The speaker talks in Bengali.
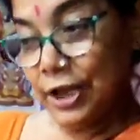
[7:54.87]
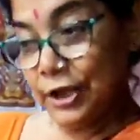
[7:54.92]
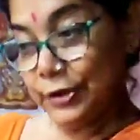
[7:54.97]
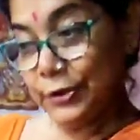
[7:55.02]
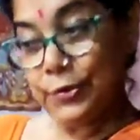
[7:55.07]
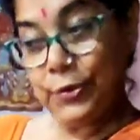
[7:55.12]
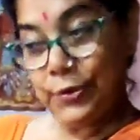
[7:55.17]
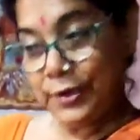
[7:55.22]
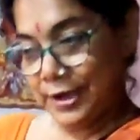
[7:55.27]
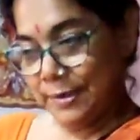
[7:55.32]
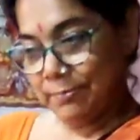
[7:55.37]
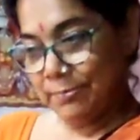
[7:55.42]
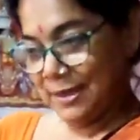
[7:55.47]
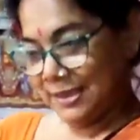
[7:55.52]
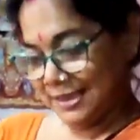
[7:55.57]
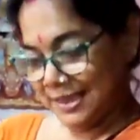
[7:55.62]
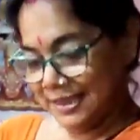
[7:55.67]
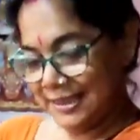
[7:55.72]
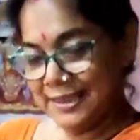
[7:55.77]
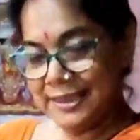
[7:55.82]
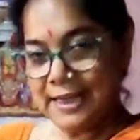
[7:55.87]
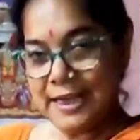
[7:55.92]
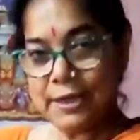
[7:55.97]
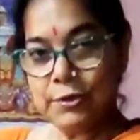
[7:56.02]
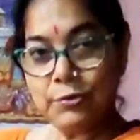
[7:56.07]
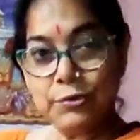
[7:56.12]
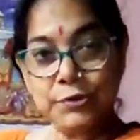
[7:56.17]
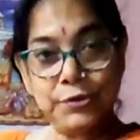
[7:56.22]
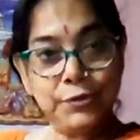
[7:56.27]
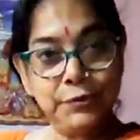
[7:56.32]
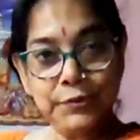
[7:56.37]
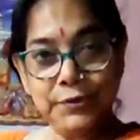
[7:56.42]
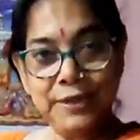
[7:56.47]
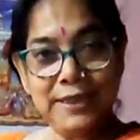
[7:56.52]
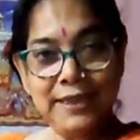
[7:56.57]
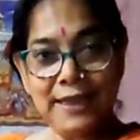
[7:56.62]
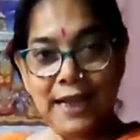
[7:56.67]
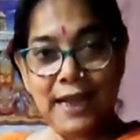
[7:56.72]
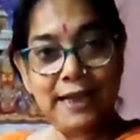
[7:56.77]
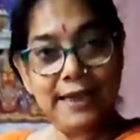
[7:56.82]
ধনে পাতা দিয়ে রসুন
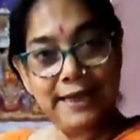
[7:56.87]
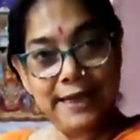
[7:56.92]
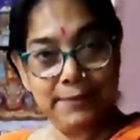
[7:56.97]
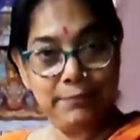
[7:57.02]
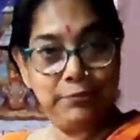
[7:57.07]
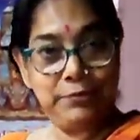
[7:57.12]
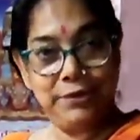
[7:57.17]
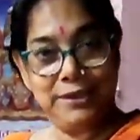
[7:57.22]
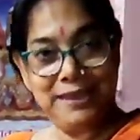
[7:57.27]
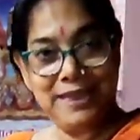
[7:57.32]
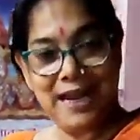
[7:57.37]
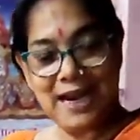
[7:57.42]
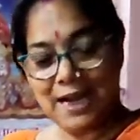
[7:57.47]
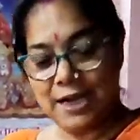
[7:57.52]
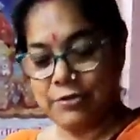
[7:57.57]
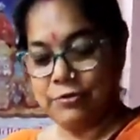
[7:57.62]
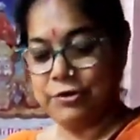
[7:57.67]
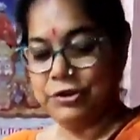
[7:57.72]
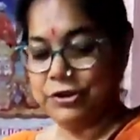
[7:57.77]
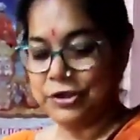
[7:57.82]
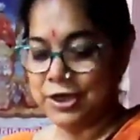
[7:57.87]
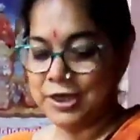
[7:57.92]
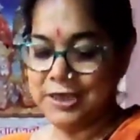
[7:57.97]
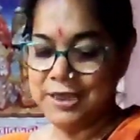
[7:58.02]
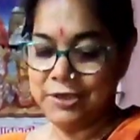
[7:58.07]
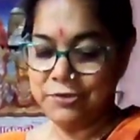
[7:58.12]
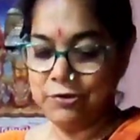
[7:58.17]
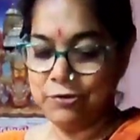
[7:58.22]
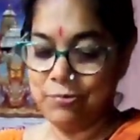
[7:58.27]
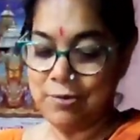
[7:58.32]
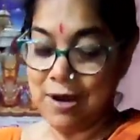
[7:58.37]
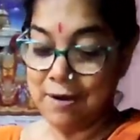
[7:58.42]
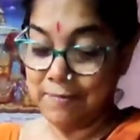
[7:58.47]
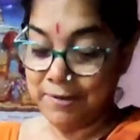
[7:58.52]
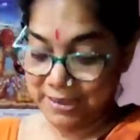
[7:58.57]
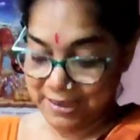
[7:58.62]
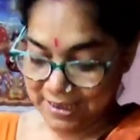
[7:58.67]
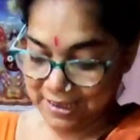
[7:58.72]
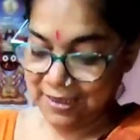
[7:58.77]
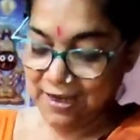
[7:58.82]
দিয়ে আর লেবু দিয়ে আর একটু চাটনি করব
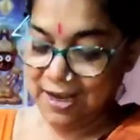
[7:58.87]
আমাদের